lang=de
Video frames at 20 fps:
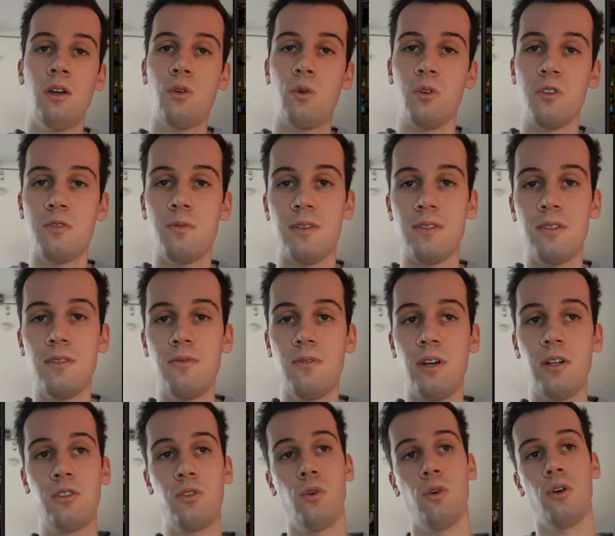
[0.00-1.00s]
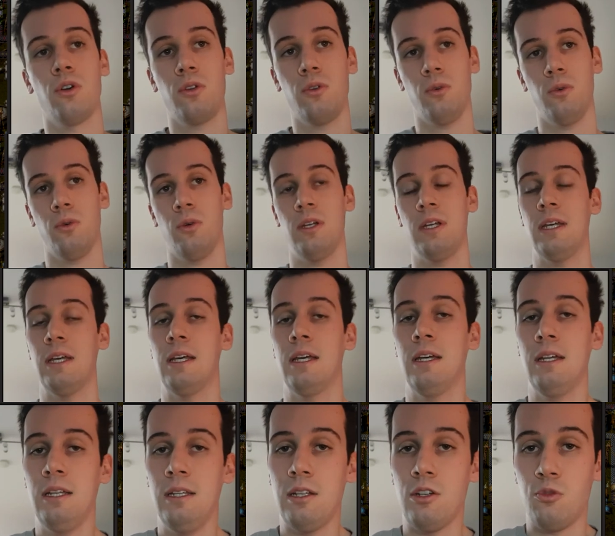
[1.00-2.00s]
Kurz, was ist Factorio?
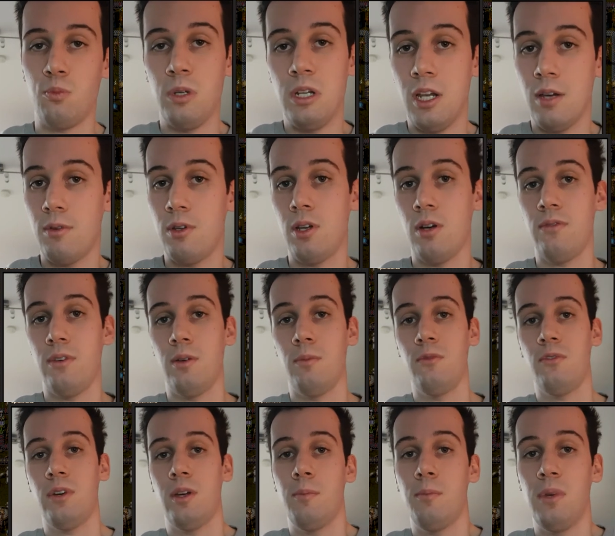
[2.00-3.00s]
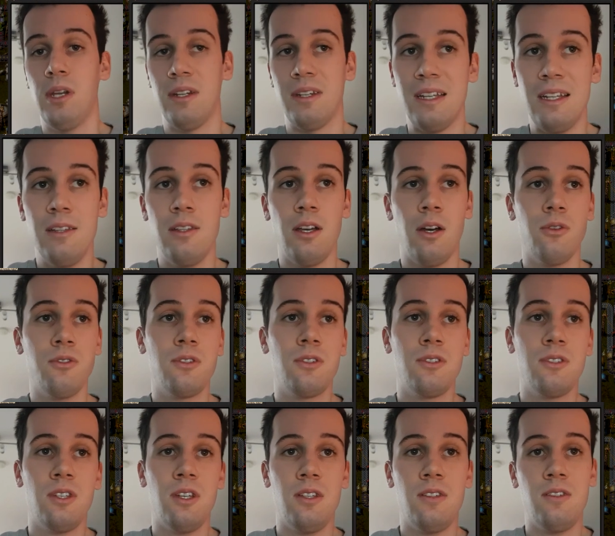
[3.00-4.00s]
Der Spieler wird auf einem fremden Planeten
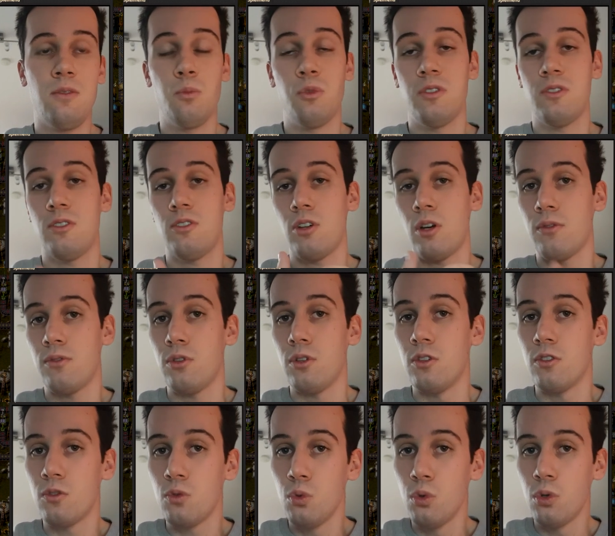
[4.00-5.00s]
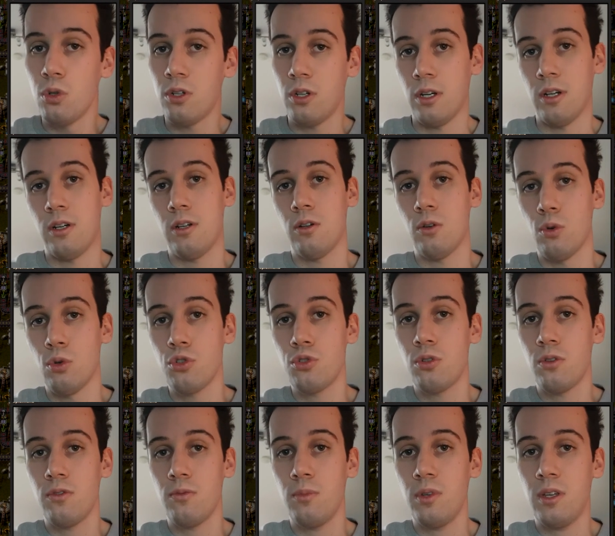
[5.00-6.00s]
ausgesetzt, muss sich auf die Suche nach
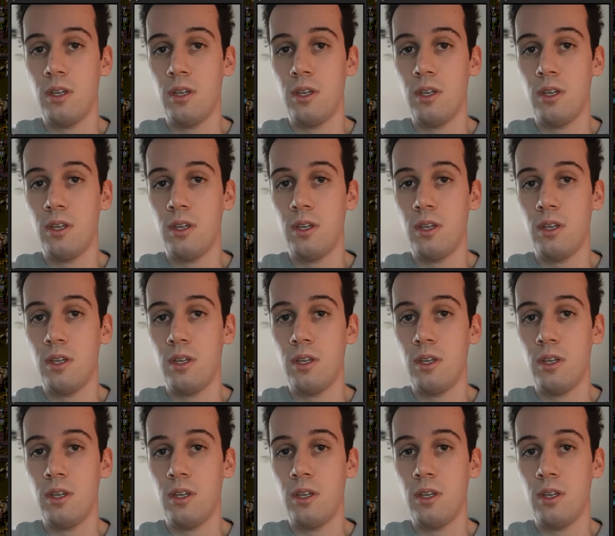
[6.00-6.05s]
Rohstoffen